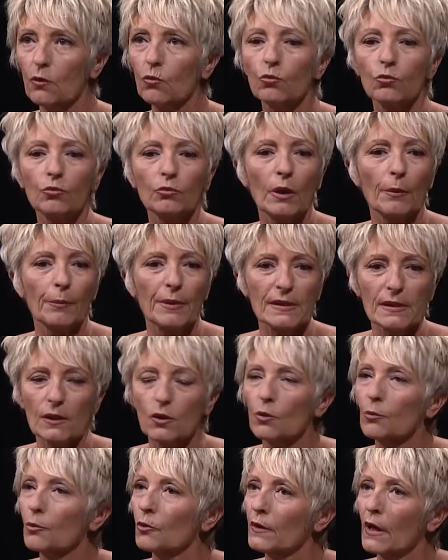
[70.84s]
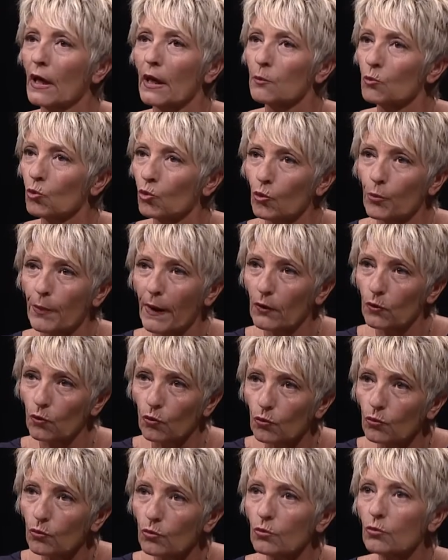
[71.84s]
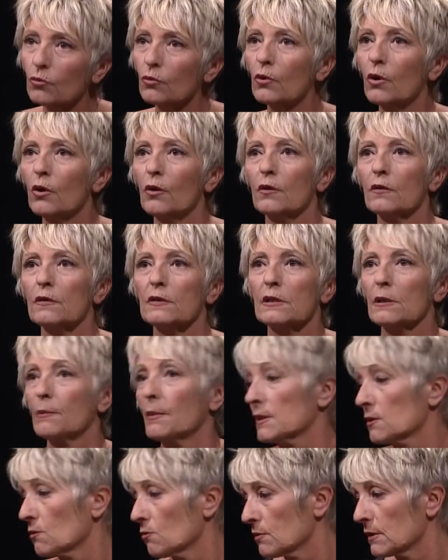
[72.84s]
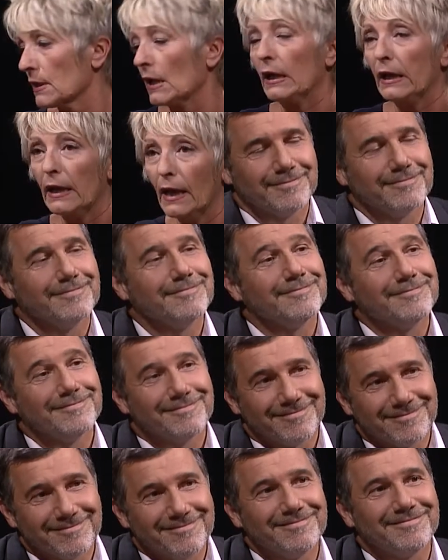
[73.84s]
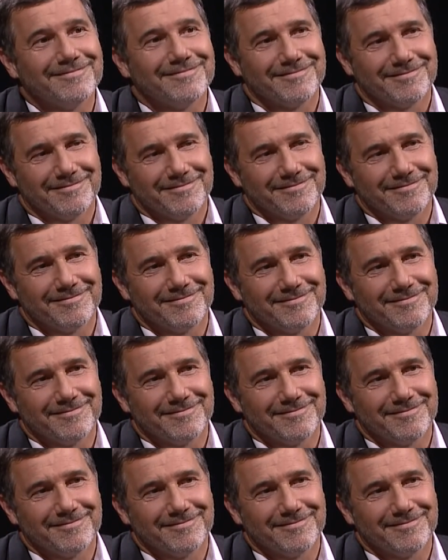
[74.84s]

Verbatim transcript: On a passé commande à Raymond Depardon, Pardon, euh, Sébastien Salgado, Elliot